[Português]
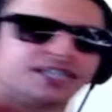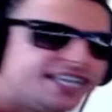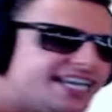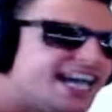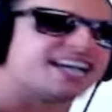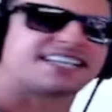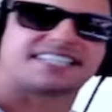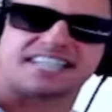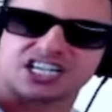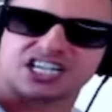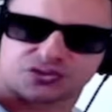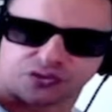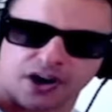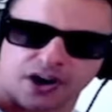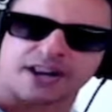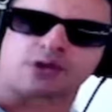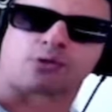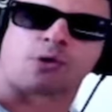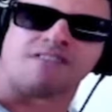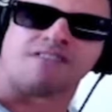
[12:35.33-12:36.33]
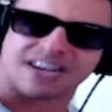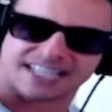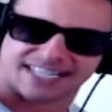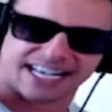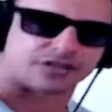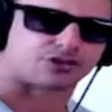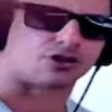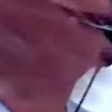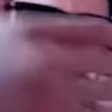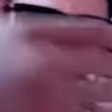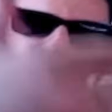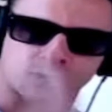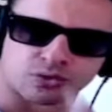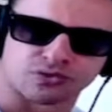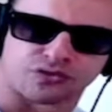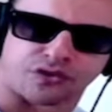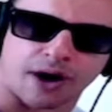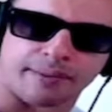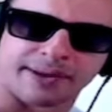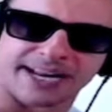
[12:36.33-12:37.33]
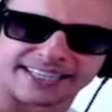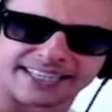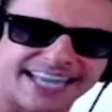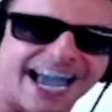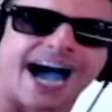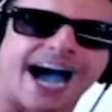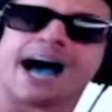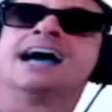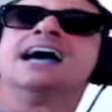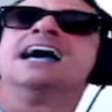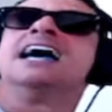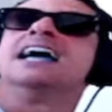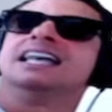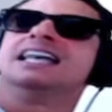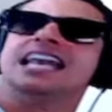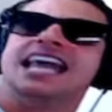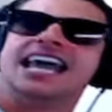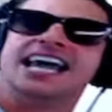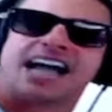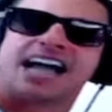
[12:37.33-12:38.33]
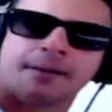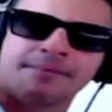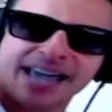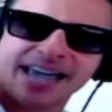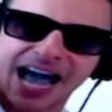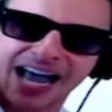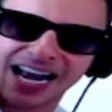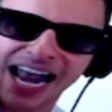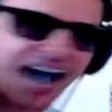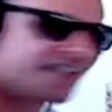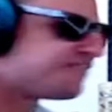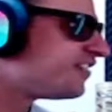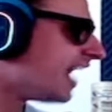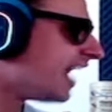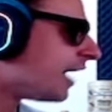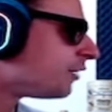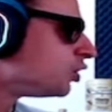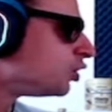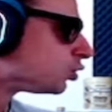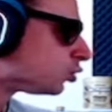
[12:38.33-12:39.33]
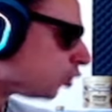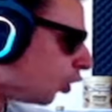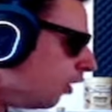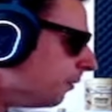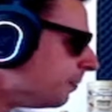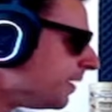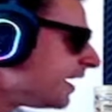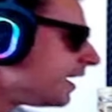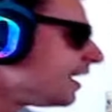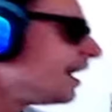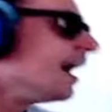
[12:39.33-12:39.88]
dia que vocês forem conversar sobre assunto forma da Terra, liga minha live lá no YouTube,